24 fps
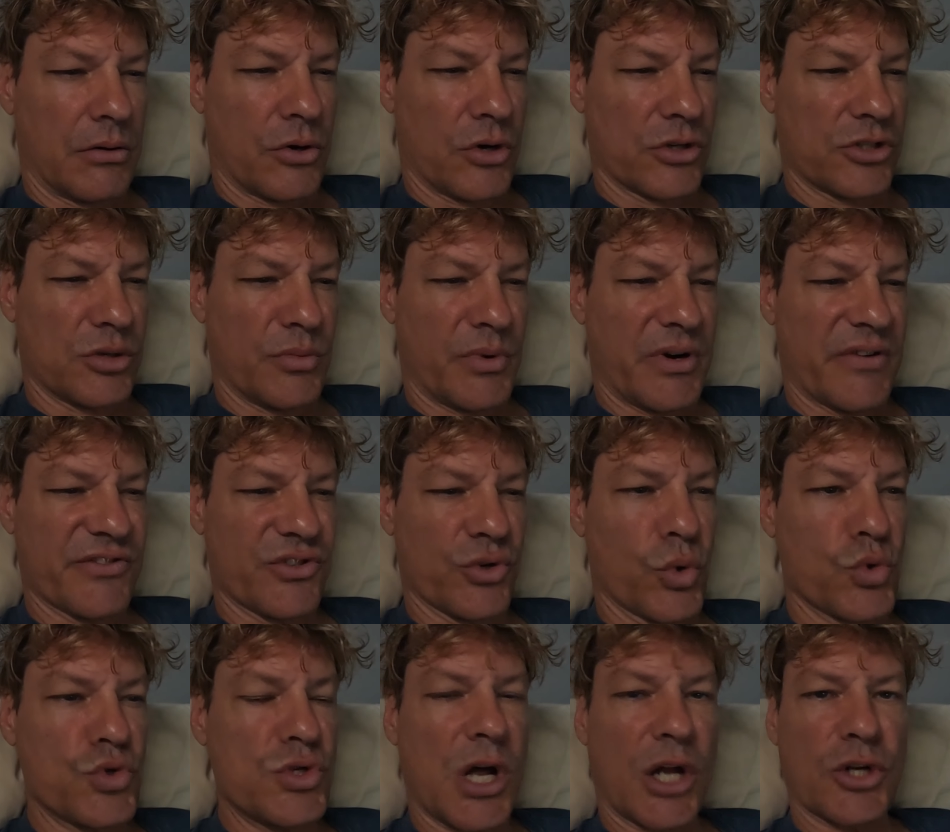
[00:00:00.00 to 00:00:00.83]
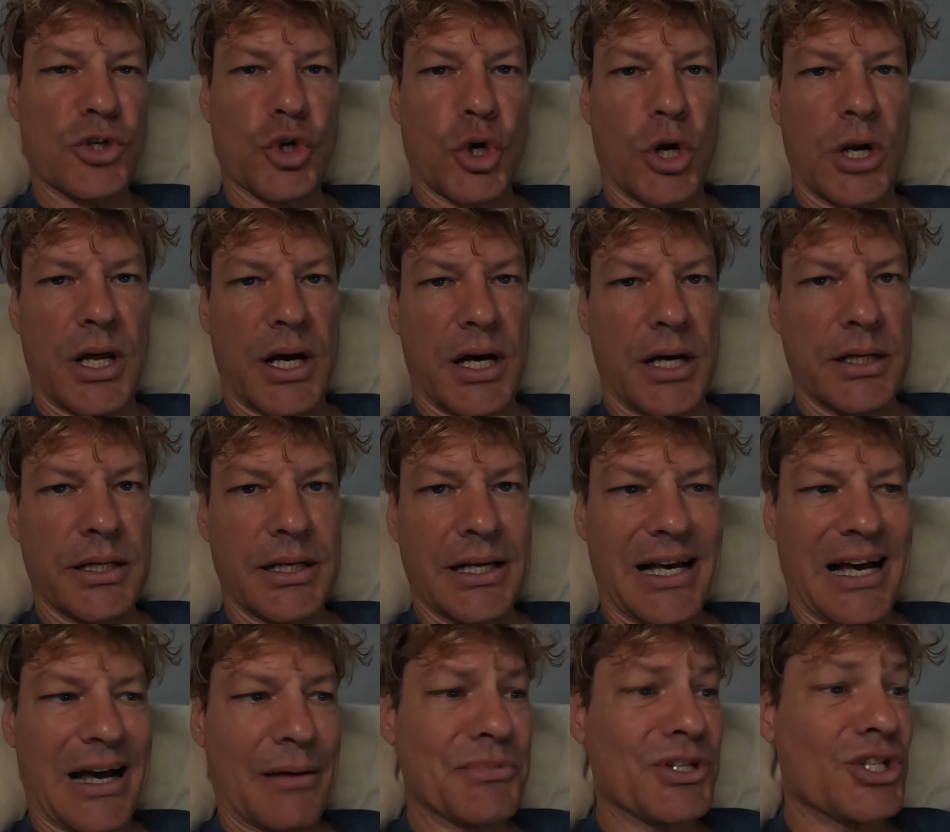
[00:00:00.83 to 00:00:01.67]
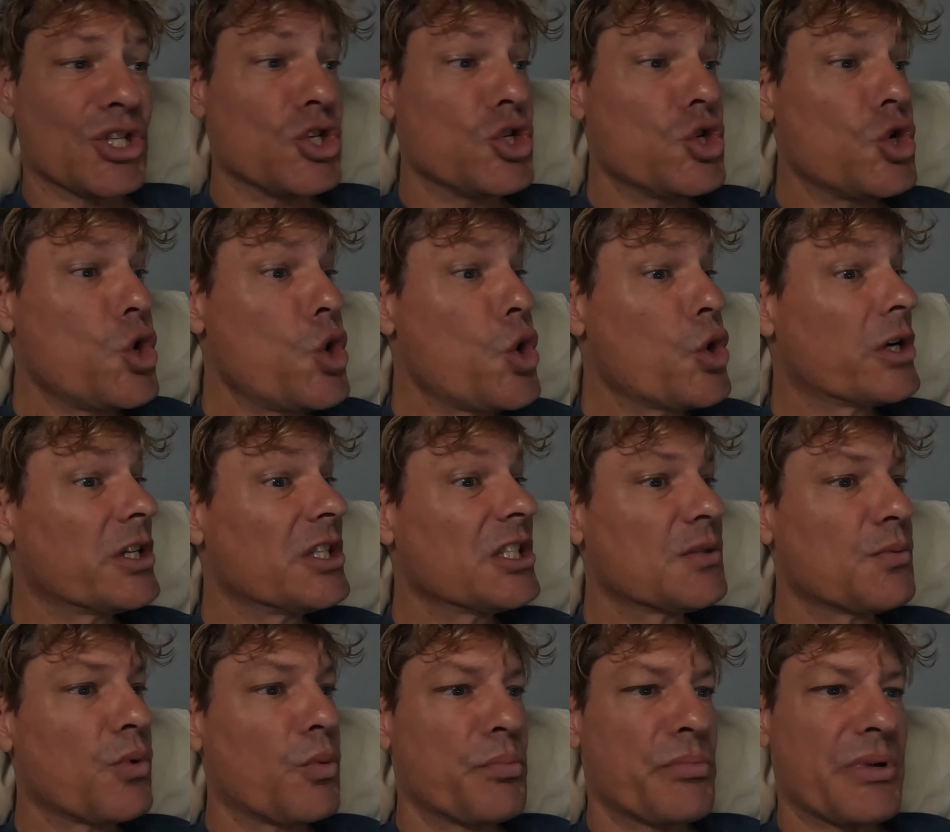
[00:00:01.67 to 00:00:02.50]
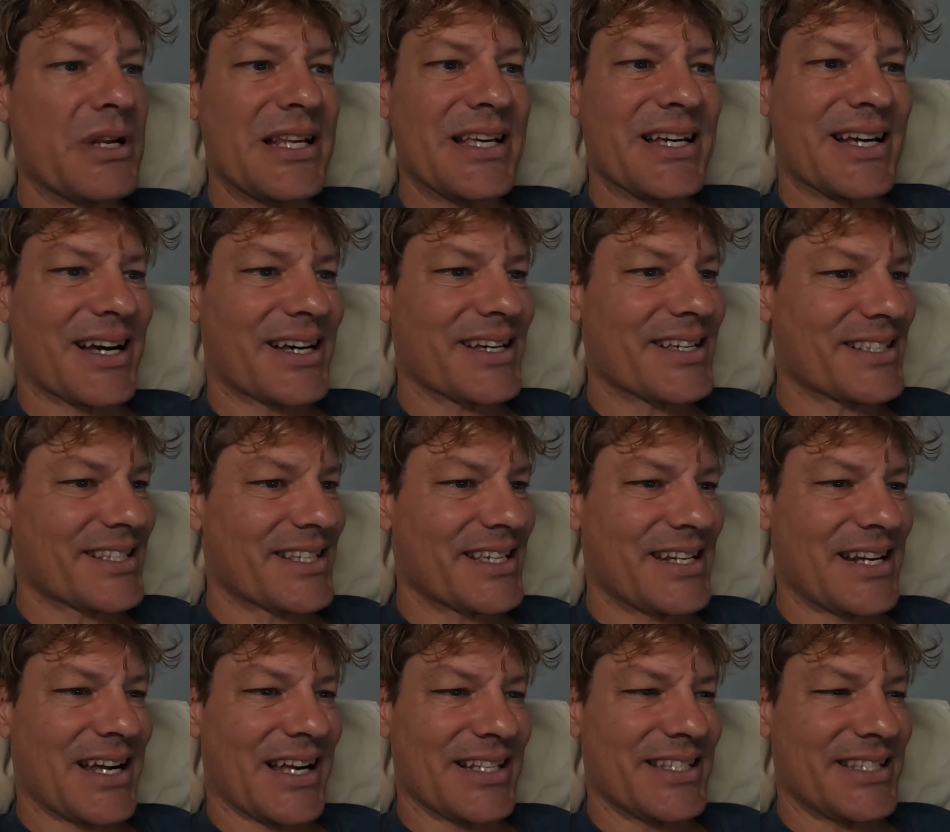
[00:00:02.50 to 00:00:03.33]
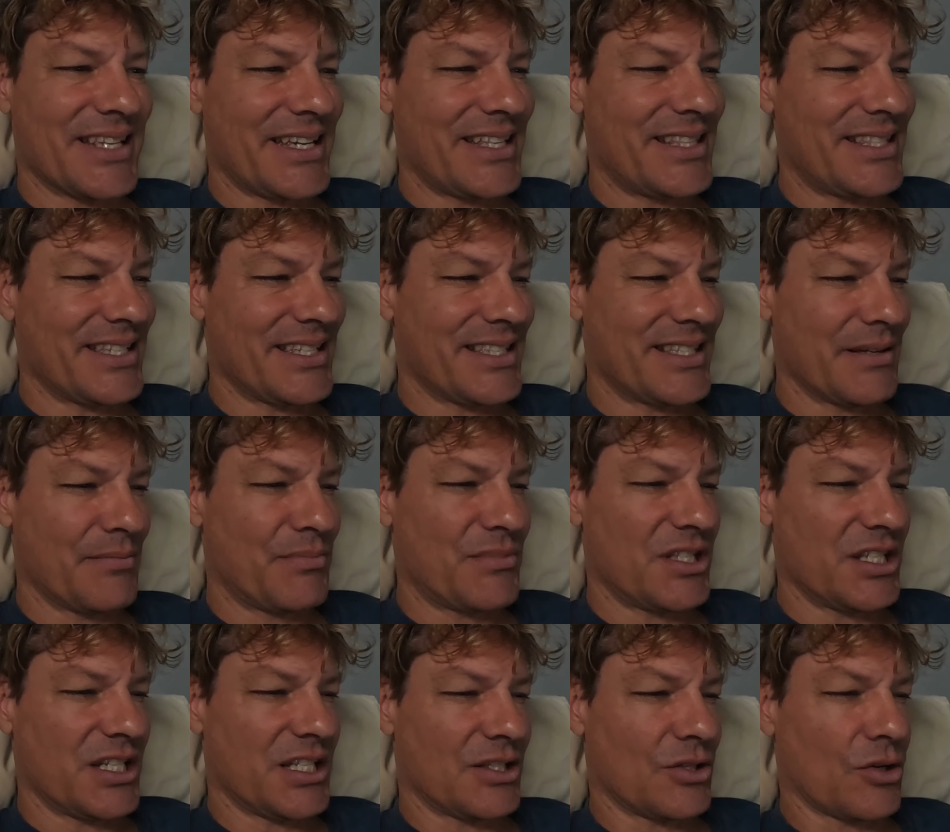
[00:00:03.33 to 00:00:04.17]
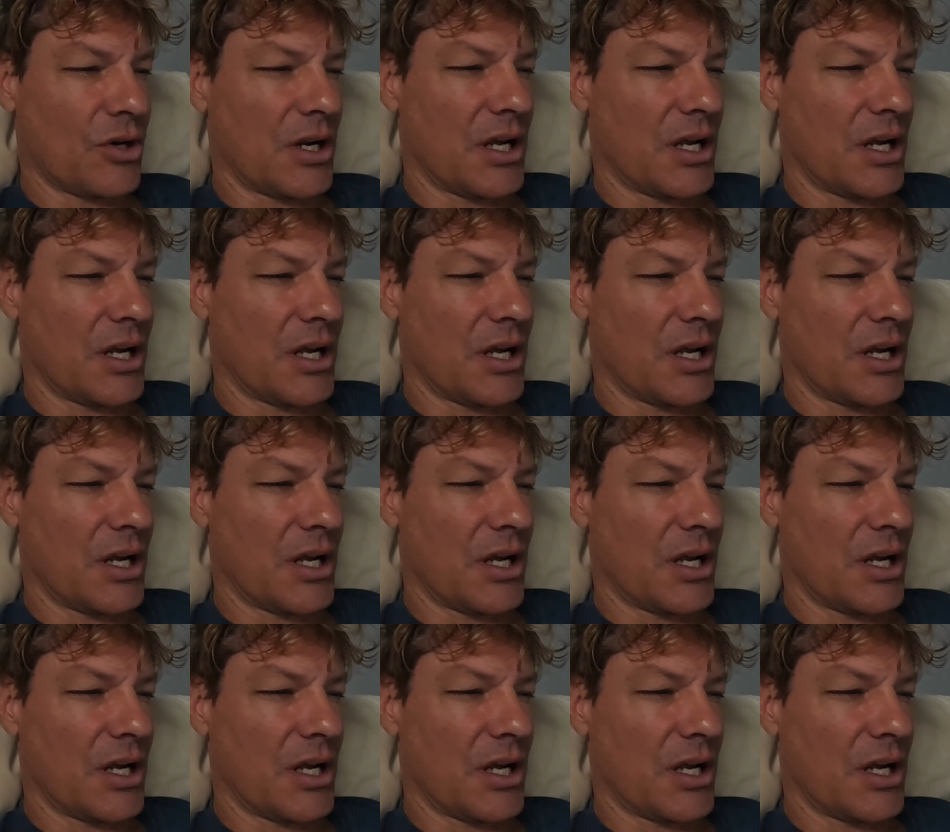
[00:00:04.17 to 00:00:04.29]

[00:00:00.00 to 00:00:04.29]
Kostet normalerweise 100 Dollar habe ich nirgendwo billiger gesehen als 60, 70